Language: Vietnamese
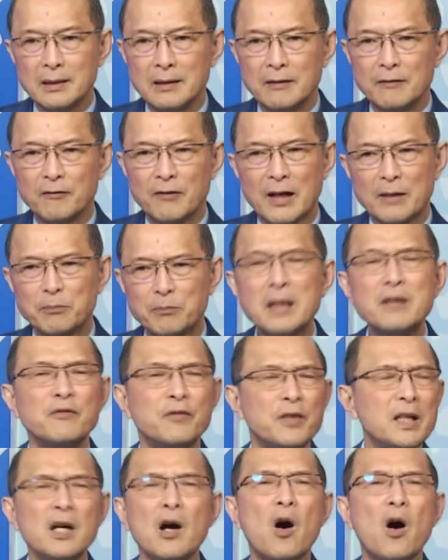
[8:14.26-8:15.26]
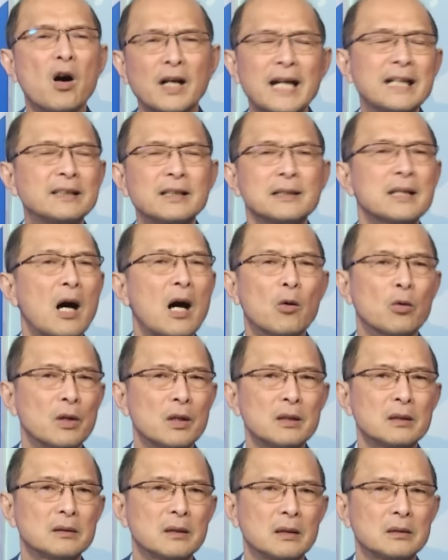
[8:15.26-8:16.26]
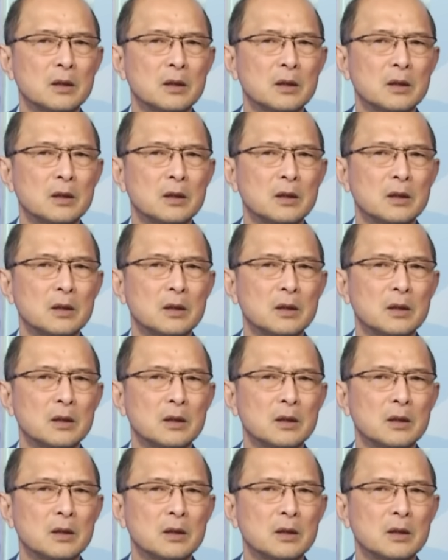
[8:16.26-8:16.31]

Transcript: và bên phía họ ngay từ đầu đó